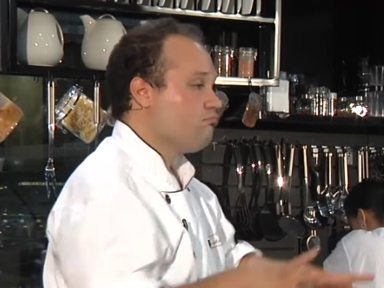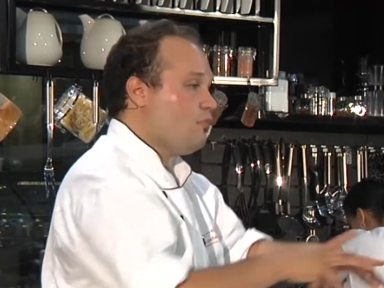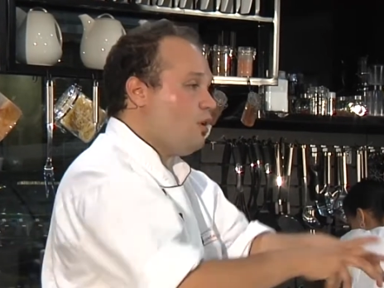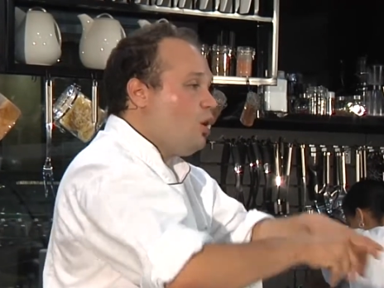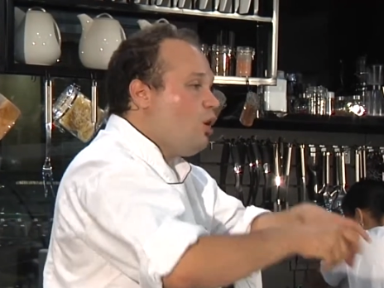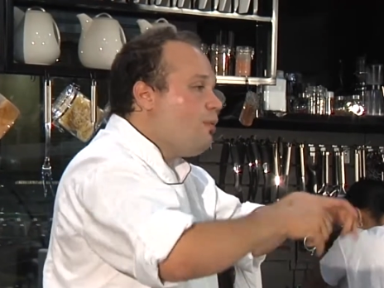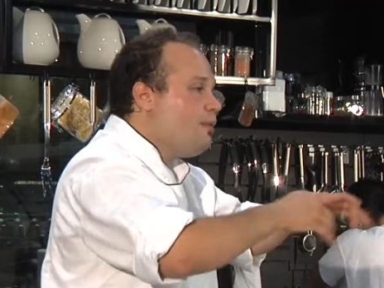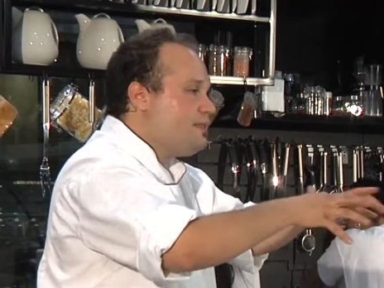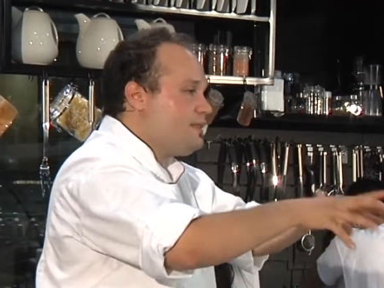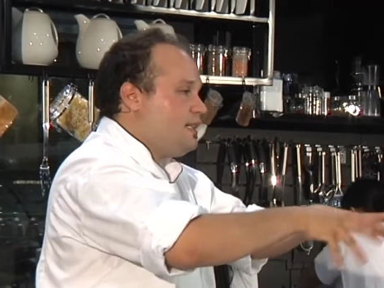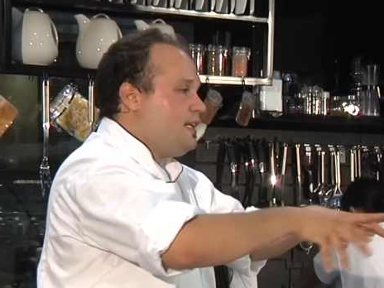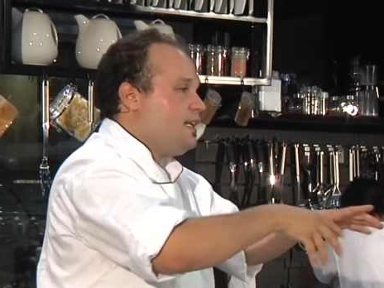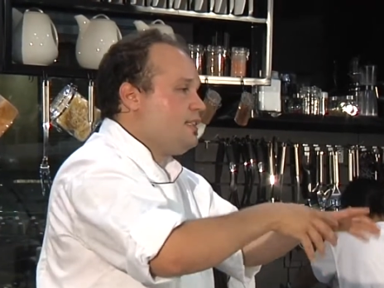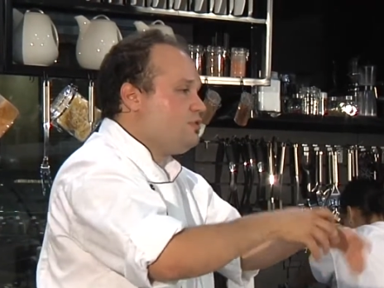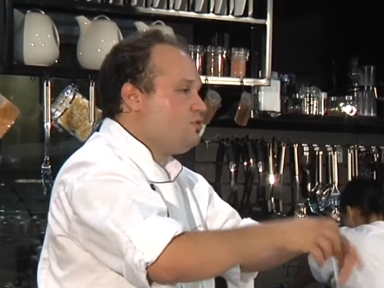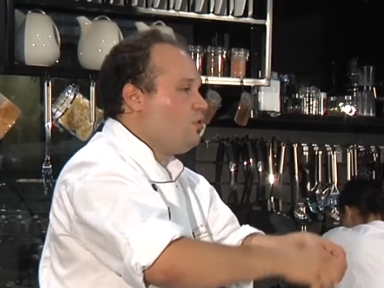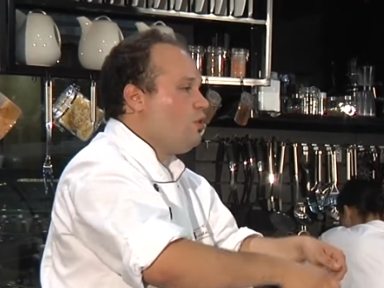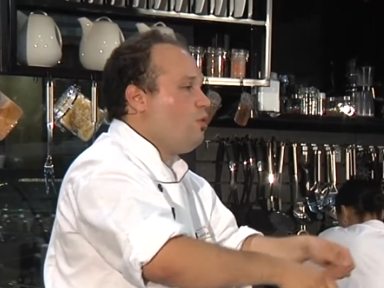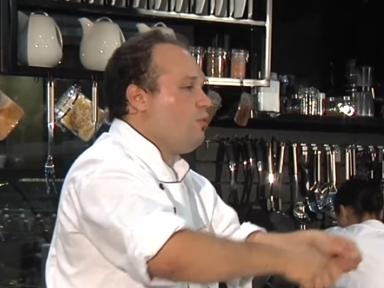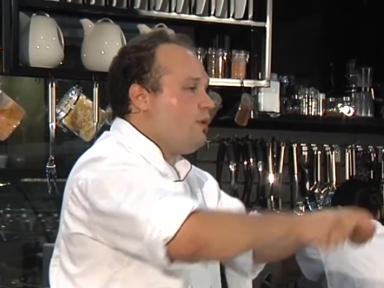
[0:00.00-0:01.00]
Lo mezclas
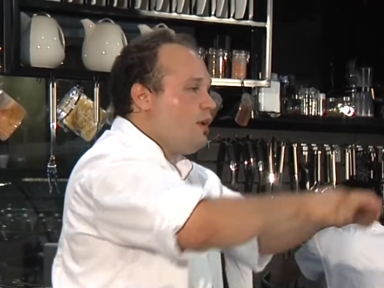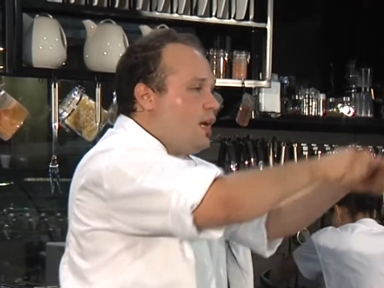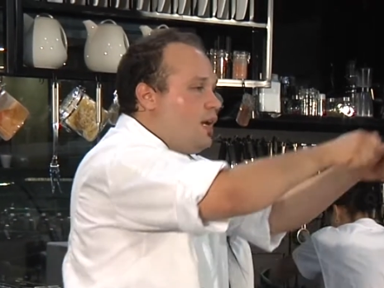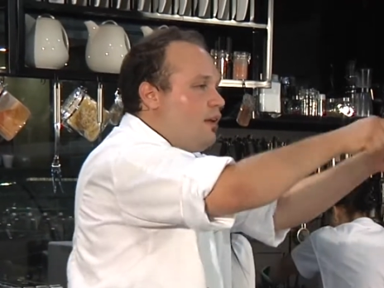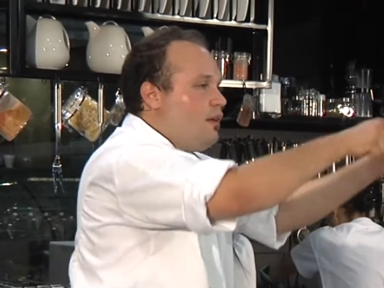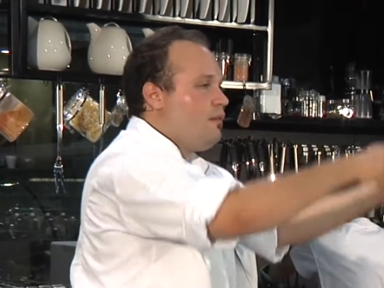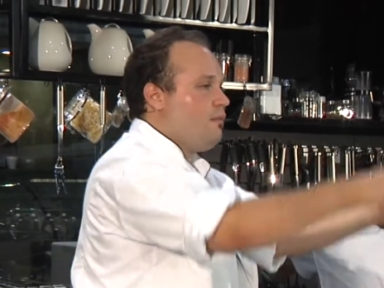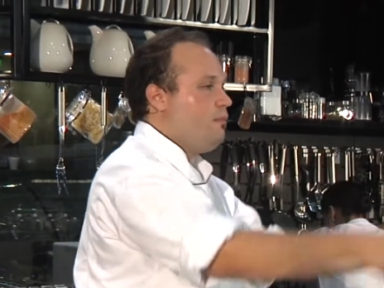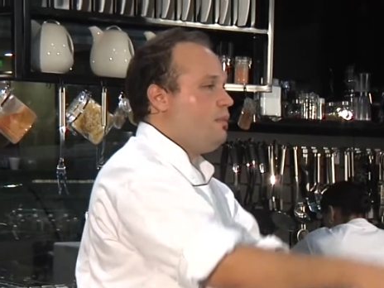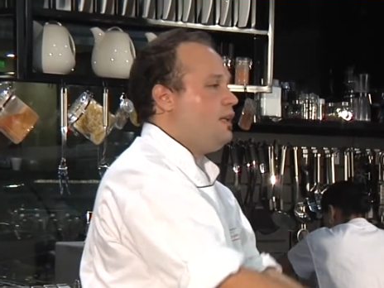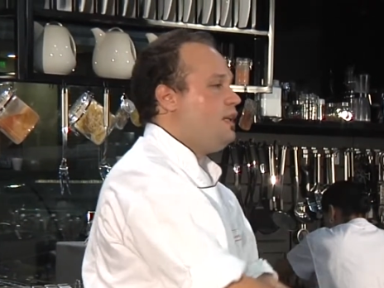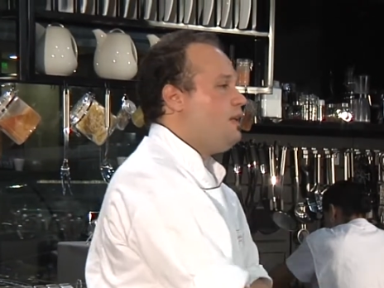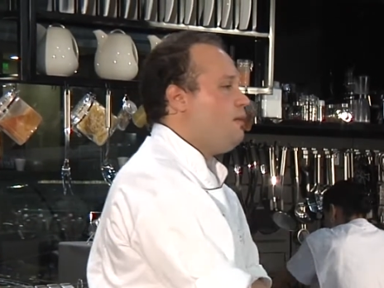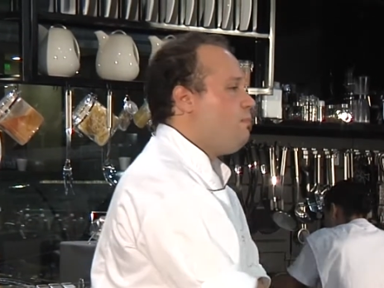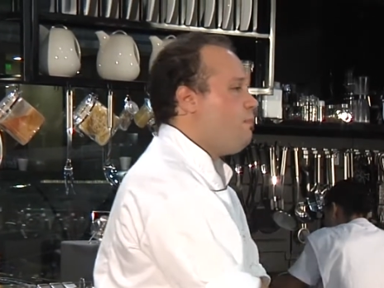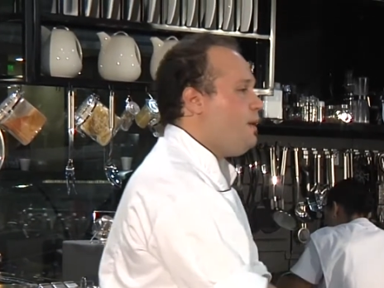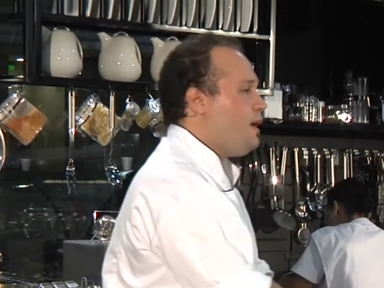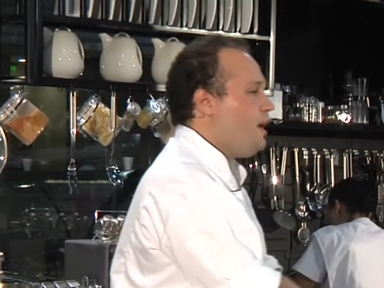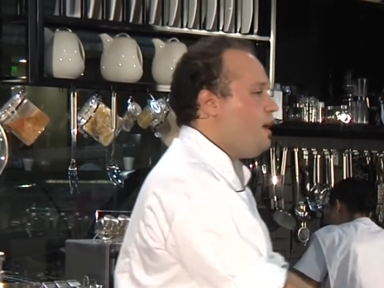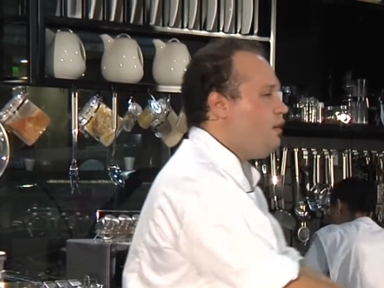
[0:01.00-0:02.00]
todo bien,
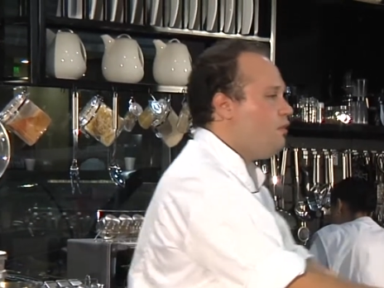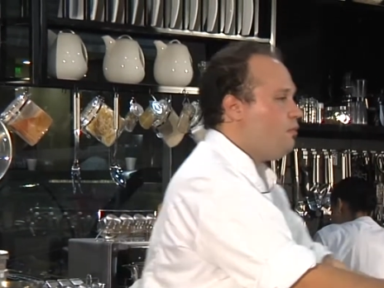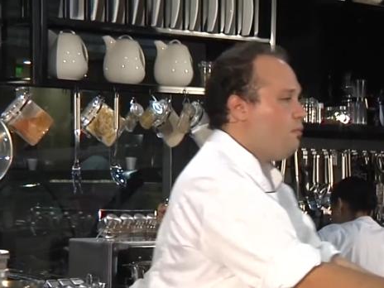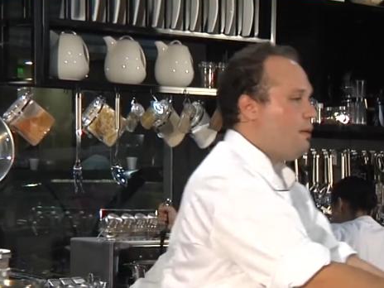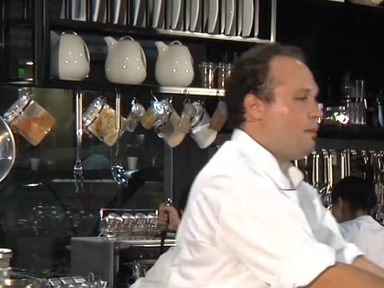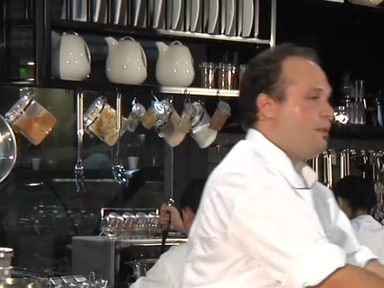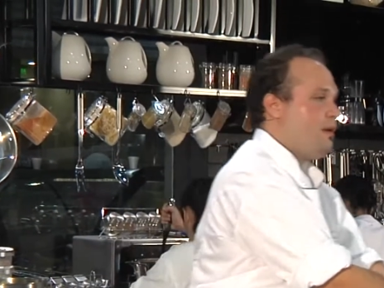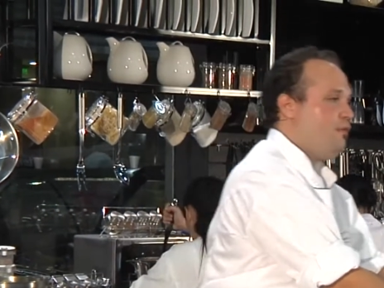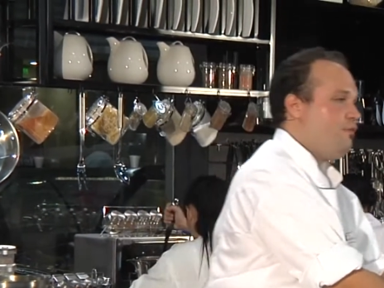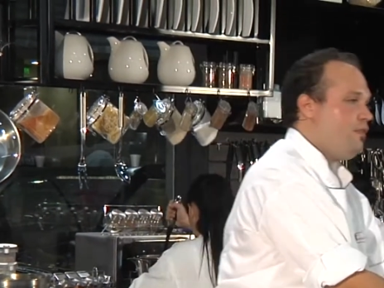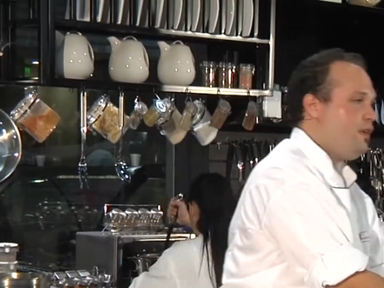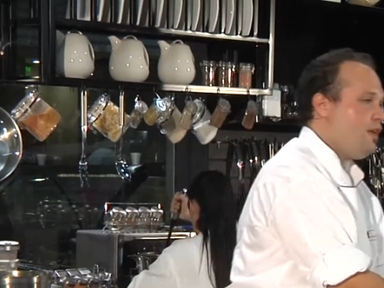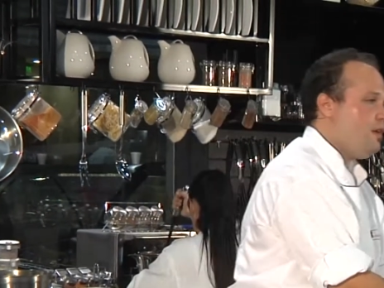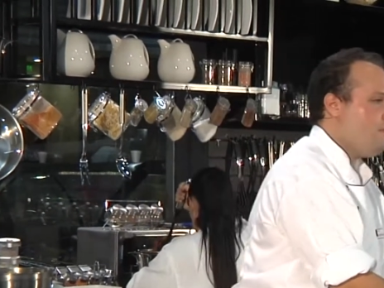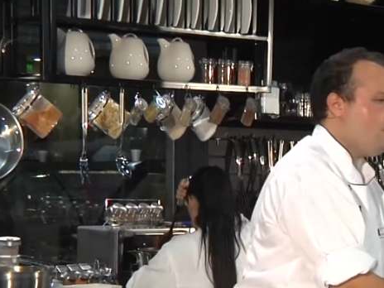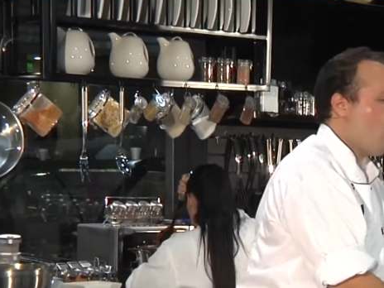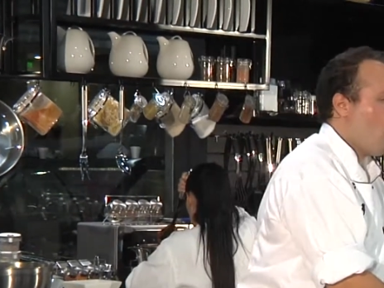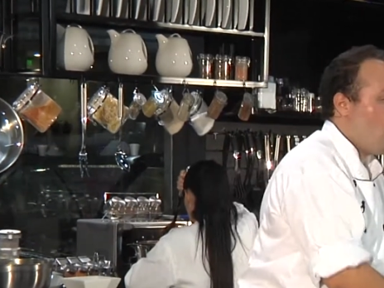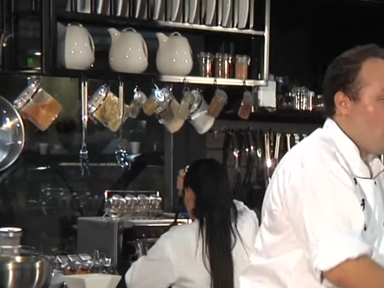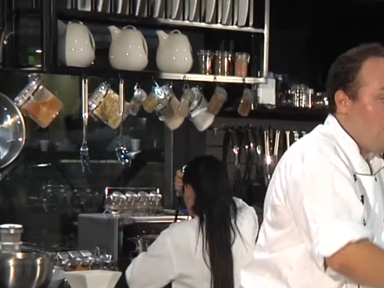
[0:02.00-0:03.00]
vinipel o papel film
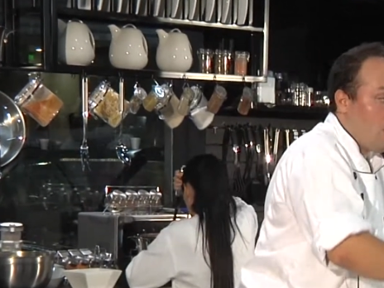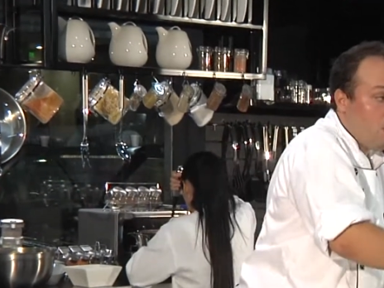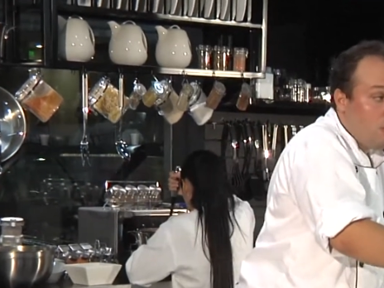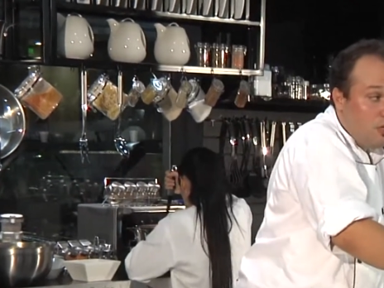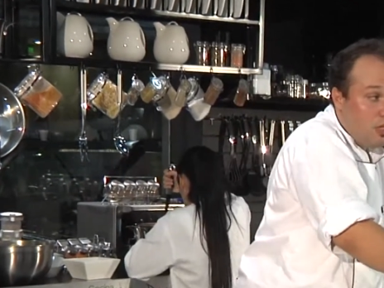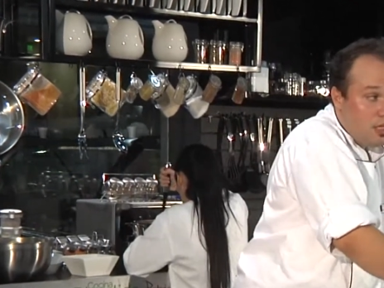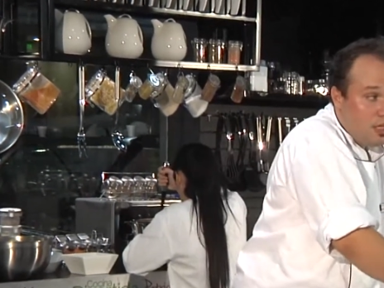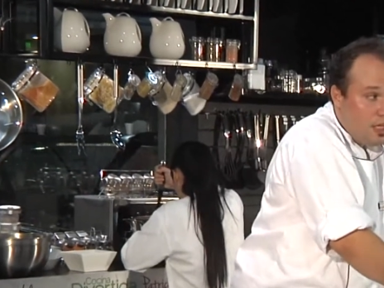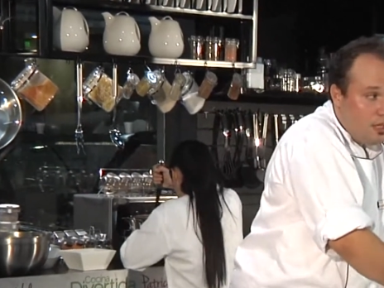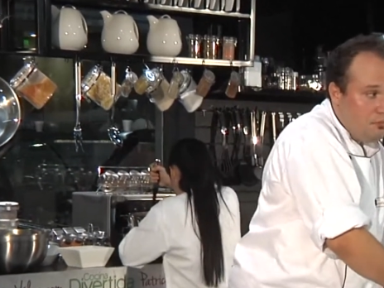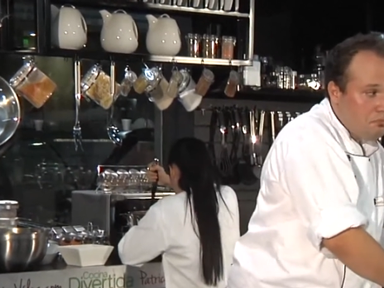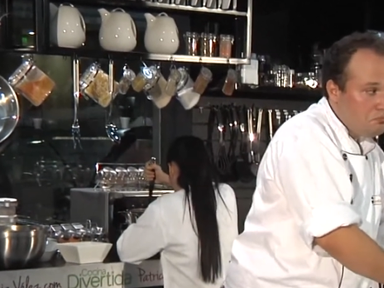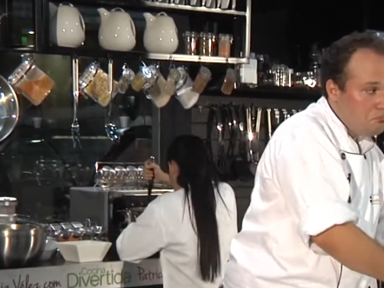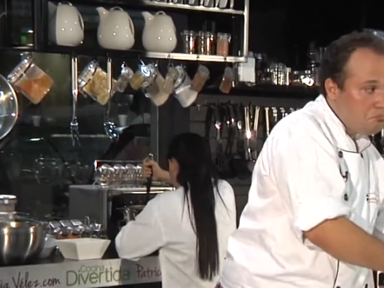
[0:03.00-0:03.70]
o una coquita